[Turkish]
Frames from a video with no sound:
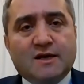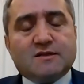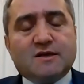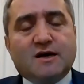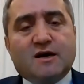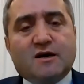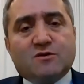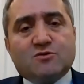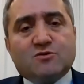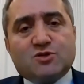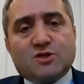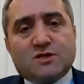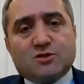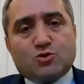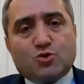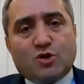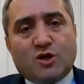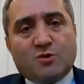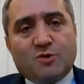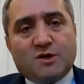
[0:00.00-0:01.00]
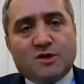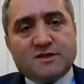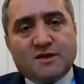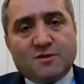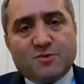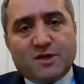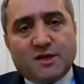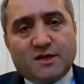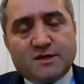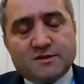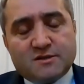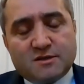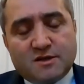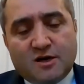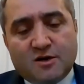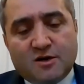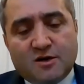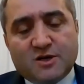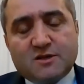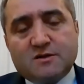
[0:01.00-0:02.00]
Daha önce Süleyman Demirel'in,
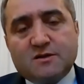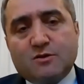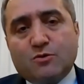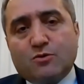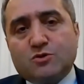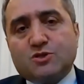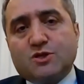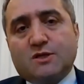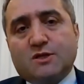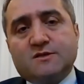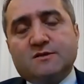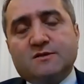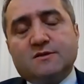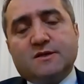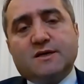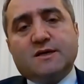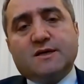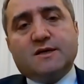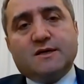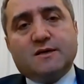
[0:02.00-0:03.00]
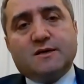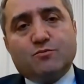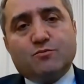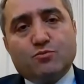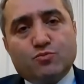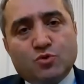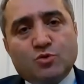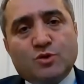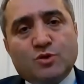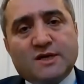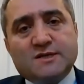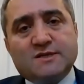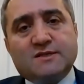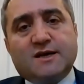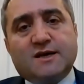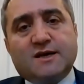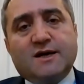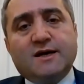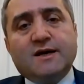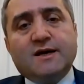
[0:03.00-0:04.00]
rahmetli Özal'ın e, bunların
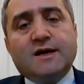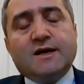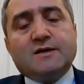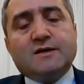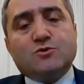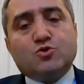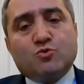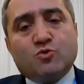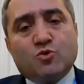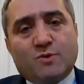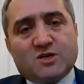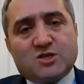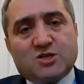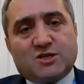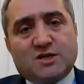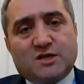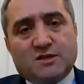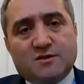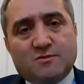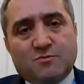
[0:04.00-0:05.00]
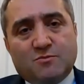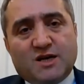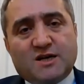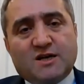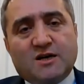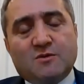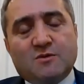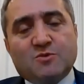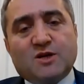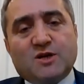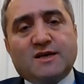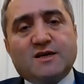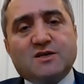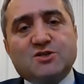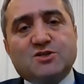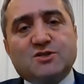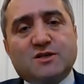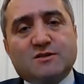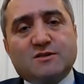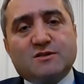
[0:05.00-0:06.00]
da Cumhurbaşkanlığı makamına
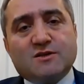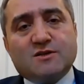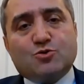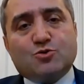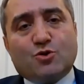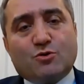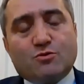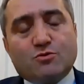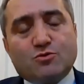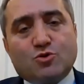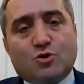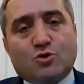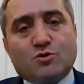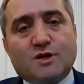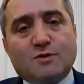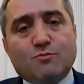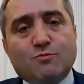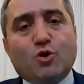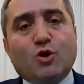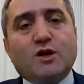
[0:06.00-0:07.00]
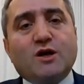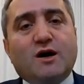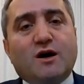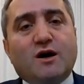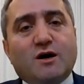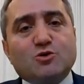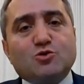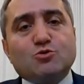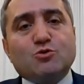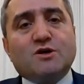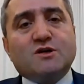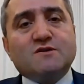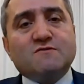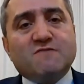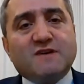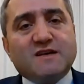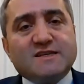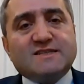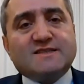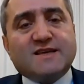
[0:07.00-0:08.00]
geçtikten sonra böyle arzularının
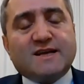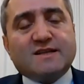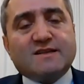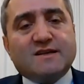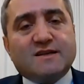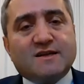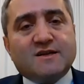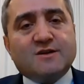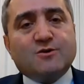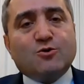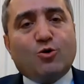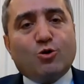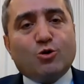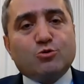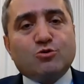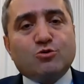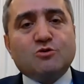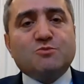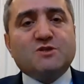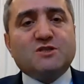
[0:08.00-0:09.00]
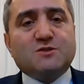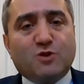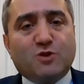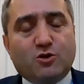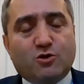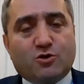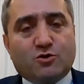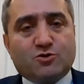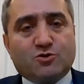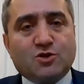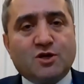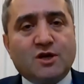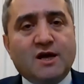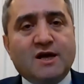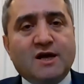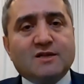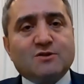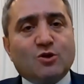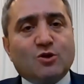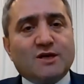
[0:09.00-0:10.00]
ve isteklerinin olduğunu biz biliyoruz.
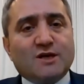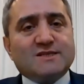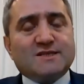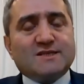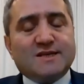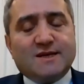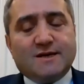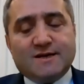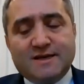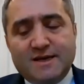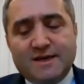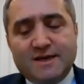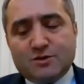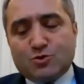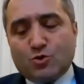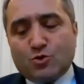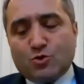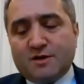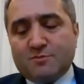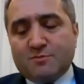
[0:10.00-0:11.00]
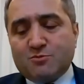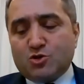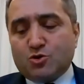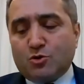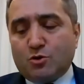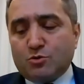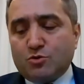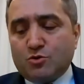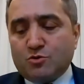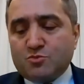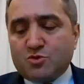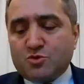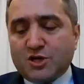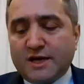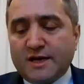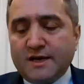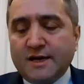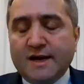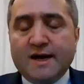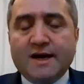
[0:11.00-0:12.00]
Dolayısıyla ilk söylemiş olduğum
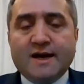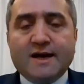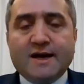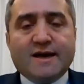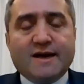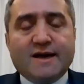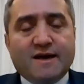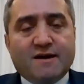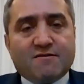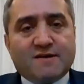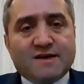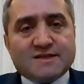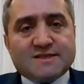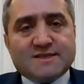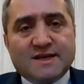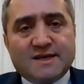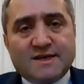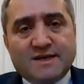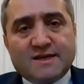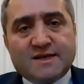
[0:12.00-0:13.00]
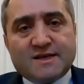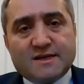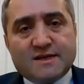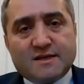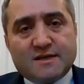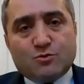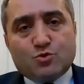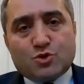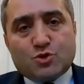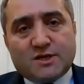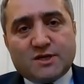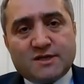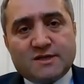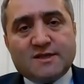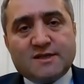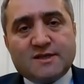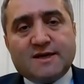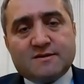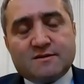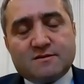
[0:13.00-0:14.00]
şey evrensel ilkeler
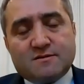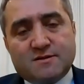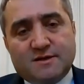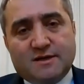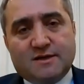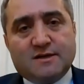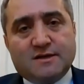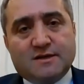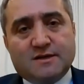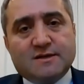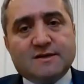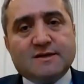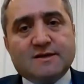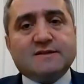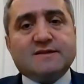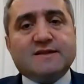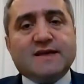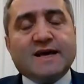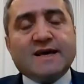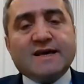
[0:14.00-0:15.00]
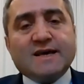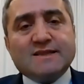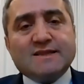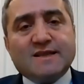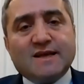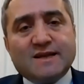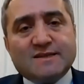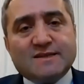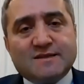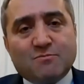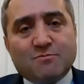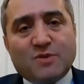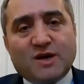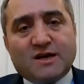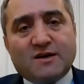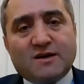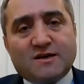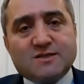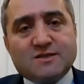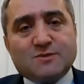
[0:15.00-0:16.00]
üzerinden e, denge denetim
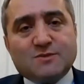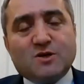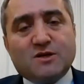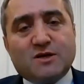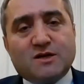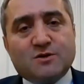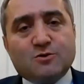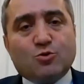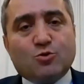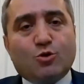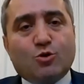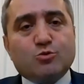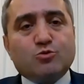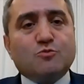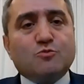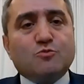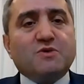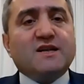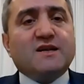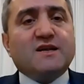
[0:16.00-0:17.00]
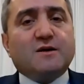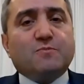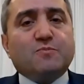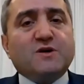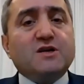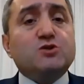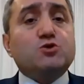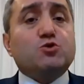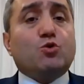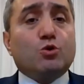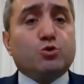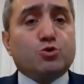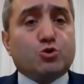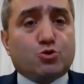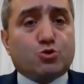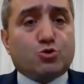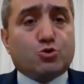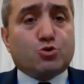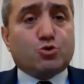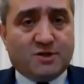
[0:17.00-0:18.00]
mekanizmalarının olduğu bir yapı hiç
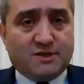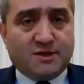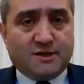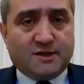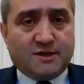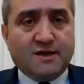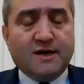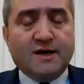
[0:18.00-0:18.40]
oluşturamadık.